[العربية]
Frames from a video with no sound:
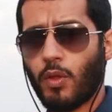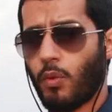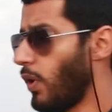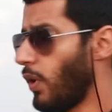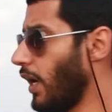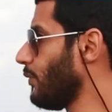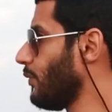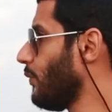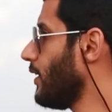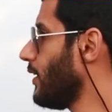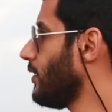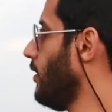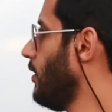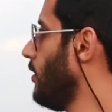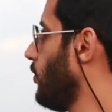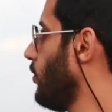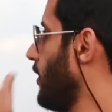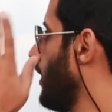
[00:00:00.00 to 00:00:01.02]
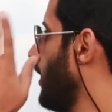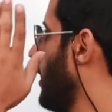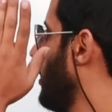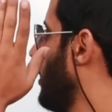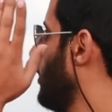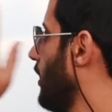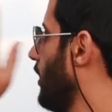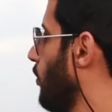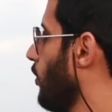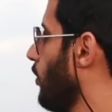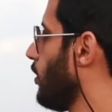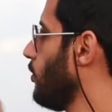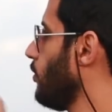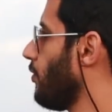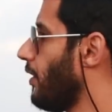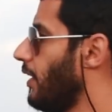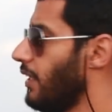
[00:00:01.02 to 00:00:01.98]
وايد وايد حلو اذا يو
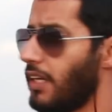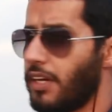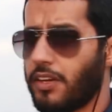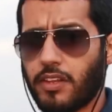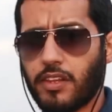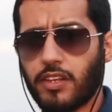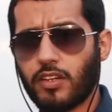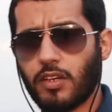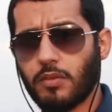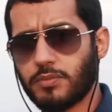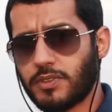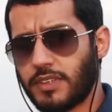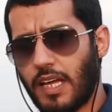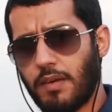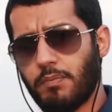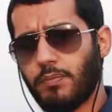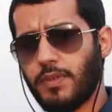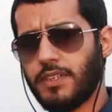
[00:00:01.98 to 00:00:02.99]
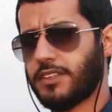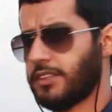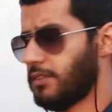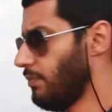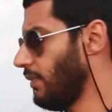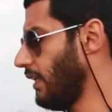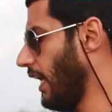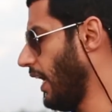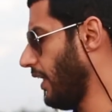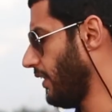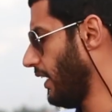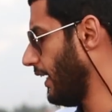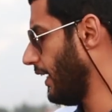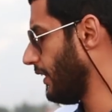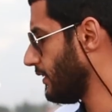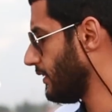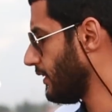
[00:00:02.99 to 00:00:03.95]
الخيول راح نعرض لكم سامبلز من هذه
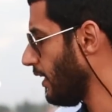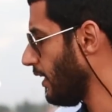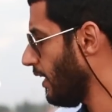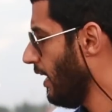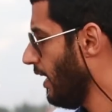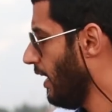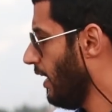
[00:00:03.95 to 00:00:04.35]
العدسه